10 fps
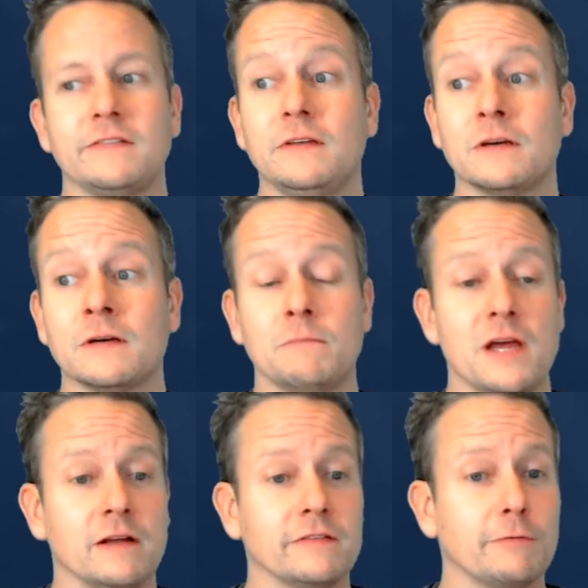hier mehr
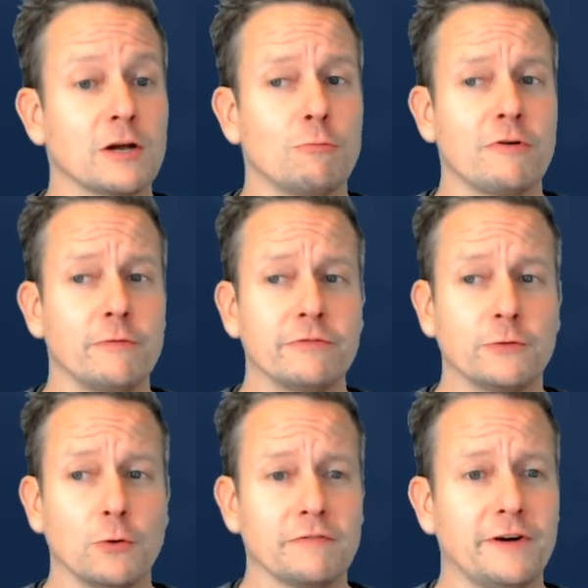als 2,5
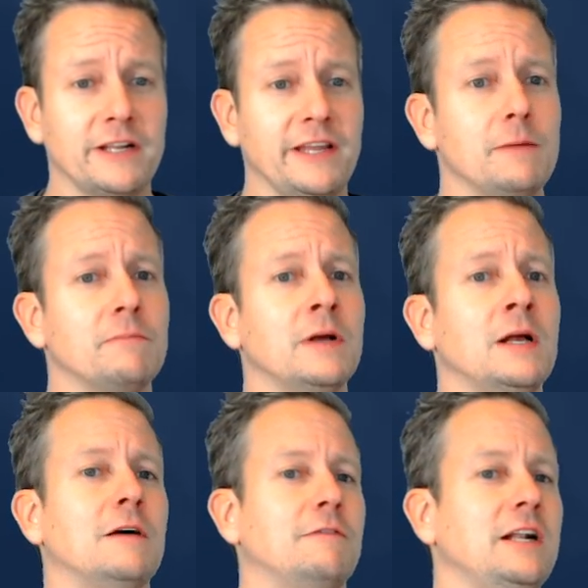Tore fallen, eben
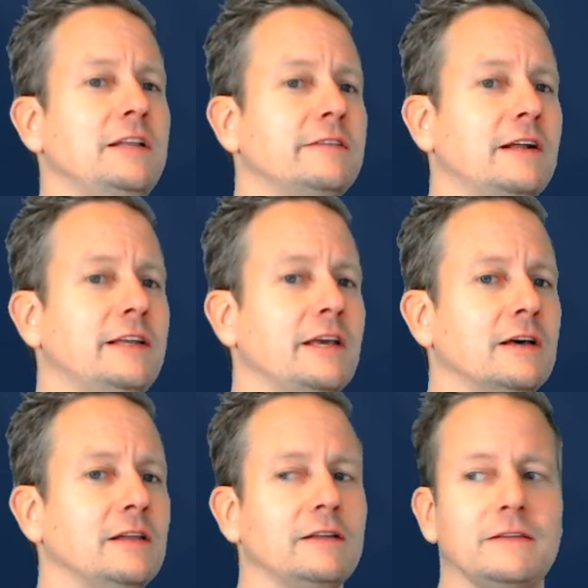weil die Italiener
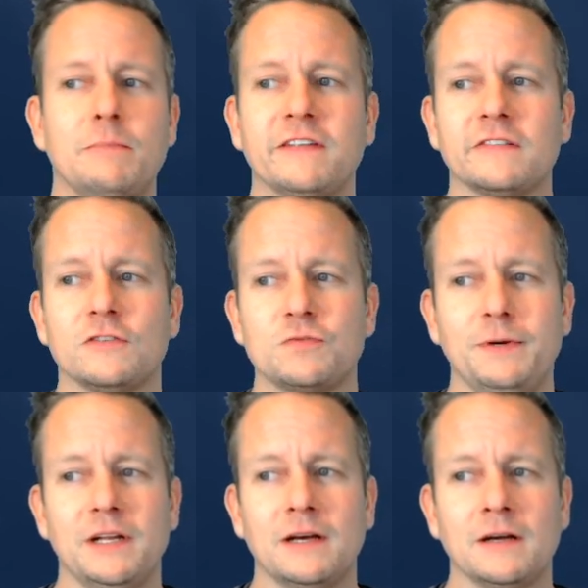nicht die besten
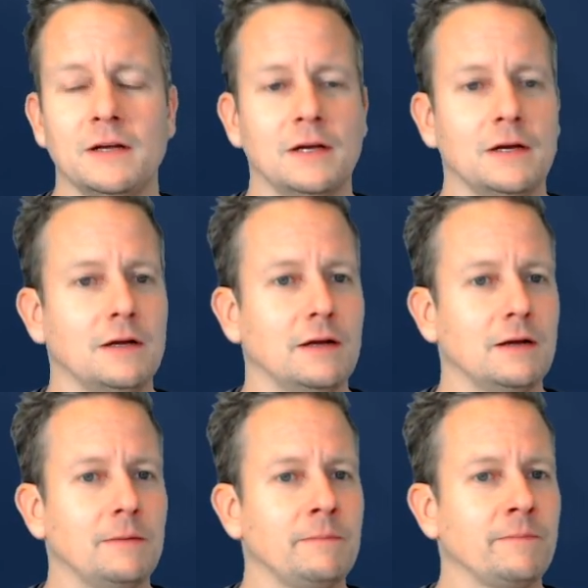Spieler
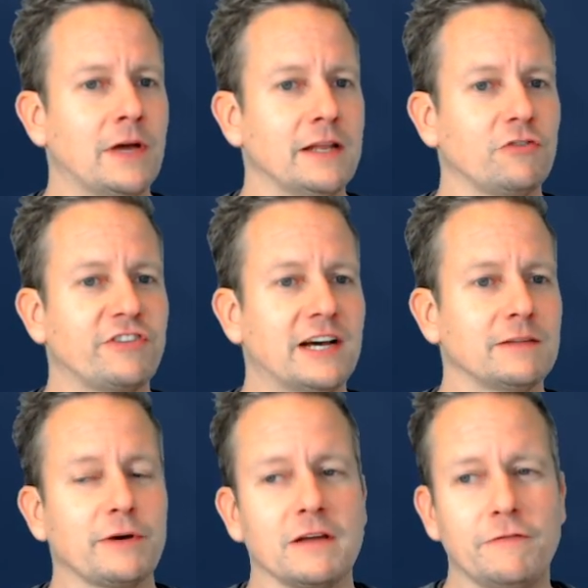ähm, an den Start
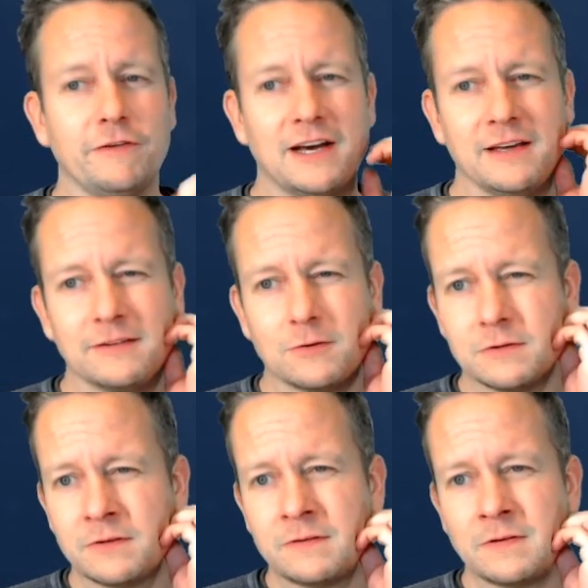bringen vielleicht
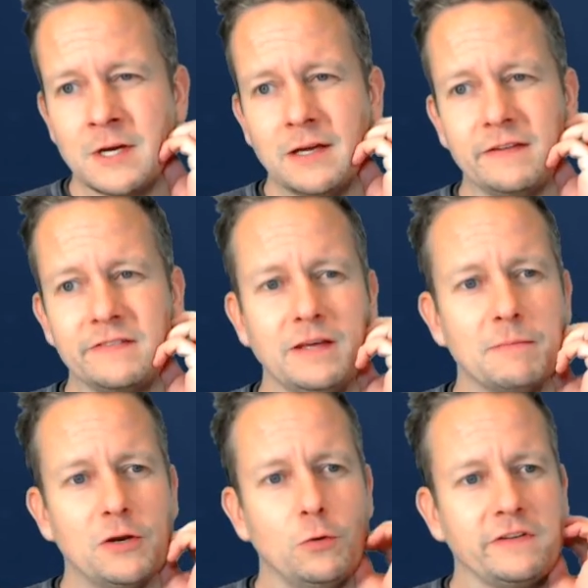und es nicht
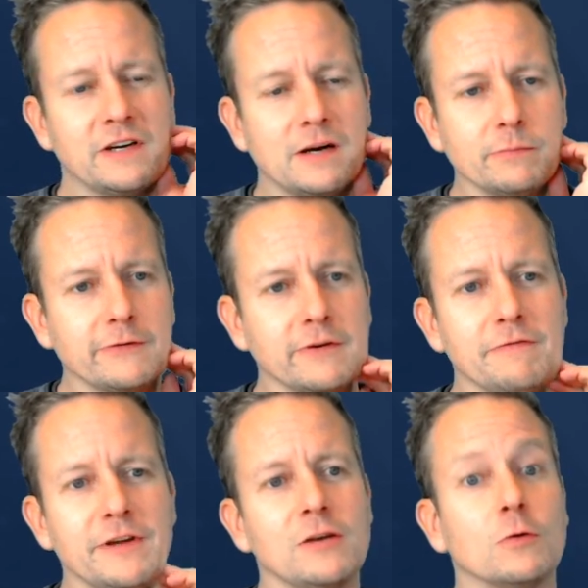mehr nötig haben zu
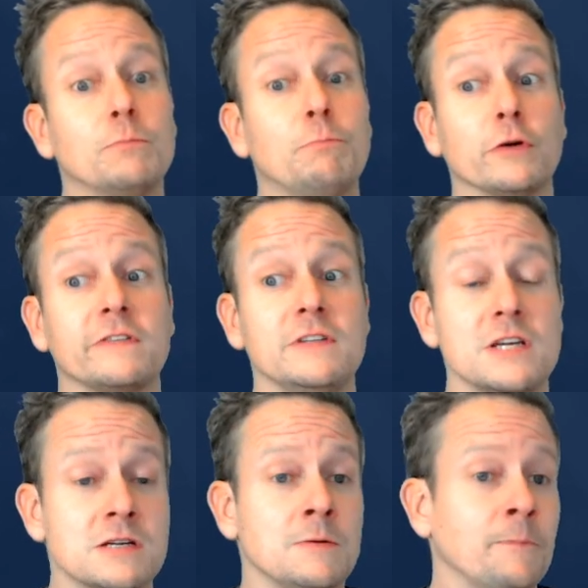gewinnen und Bosnien